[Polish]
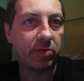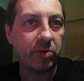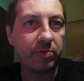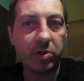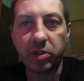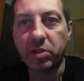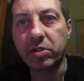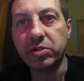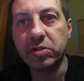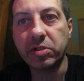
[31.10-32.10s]
do moich
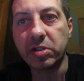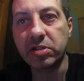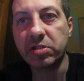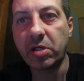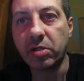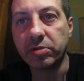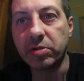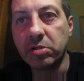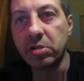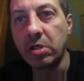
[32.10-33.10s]
rodzinnych stron
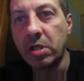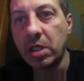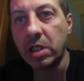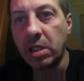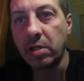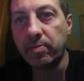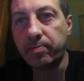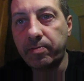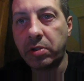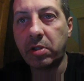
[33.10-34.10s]

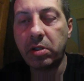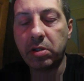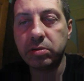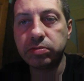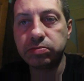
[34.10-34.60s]
po